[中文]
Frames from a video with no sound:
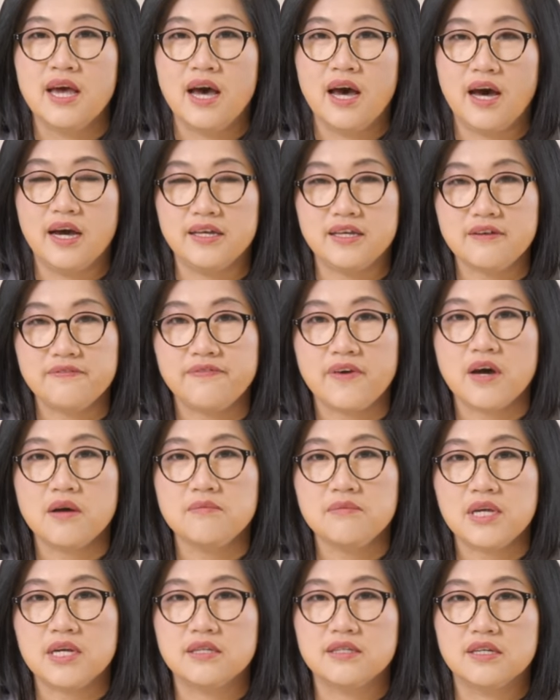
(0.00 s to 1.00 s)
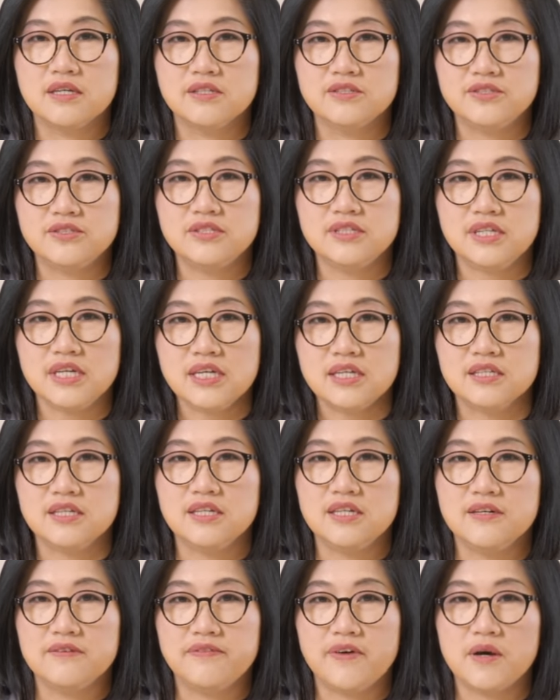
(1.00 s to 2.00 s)
啊，一方面呢是硬
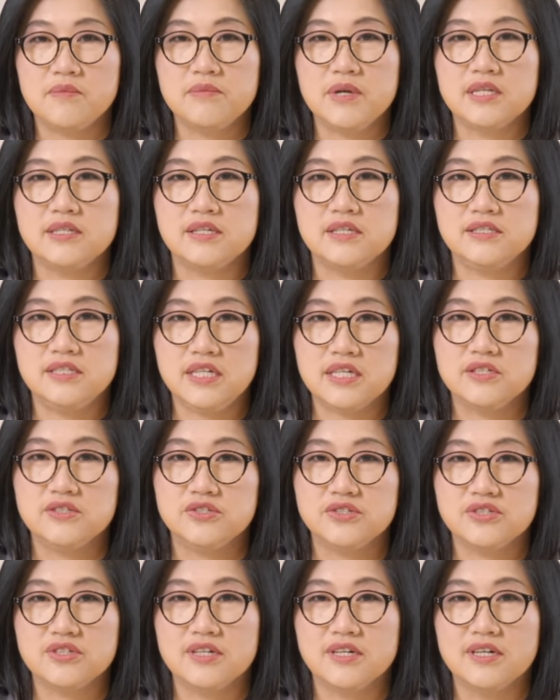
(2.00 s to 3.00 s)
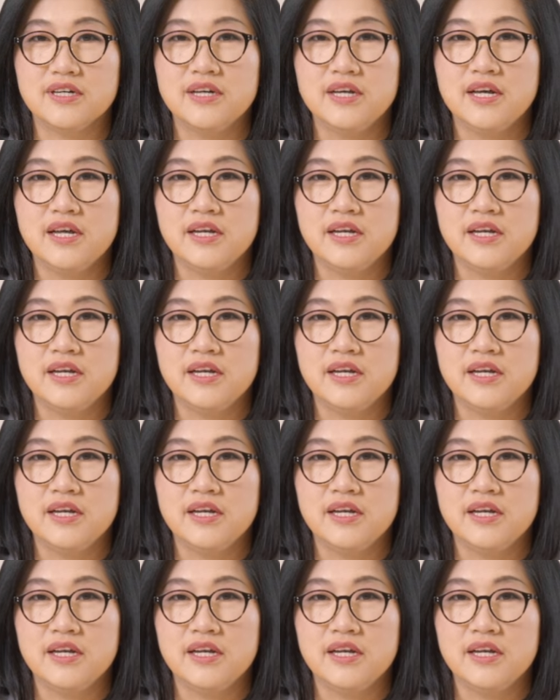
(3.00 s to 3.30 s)
体方面的建设。